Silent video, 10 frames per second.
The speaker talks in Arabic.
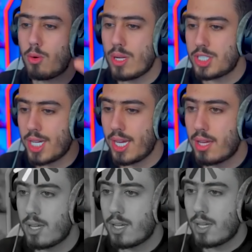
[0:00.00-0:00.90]
اول شيء
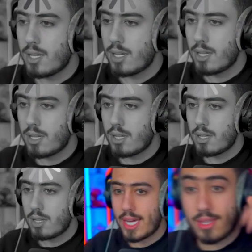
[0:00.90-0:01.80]

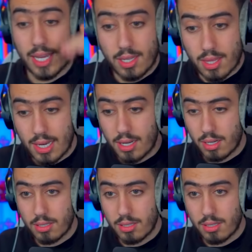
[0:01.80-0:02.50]
هذا التحديث كله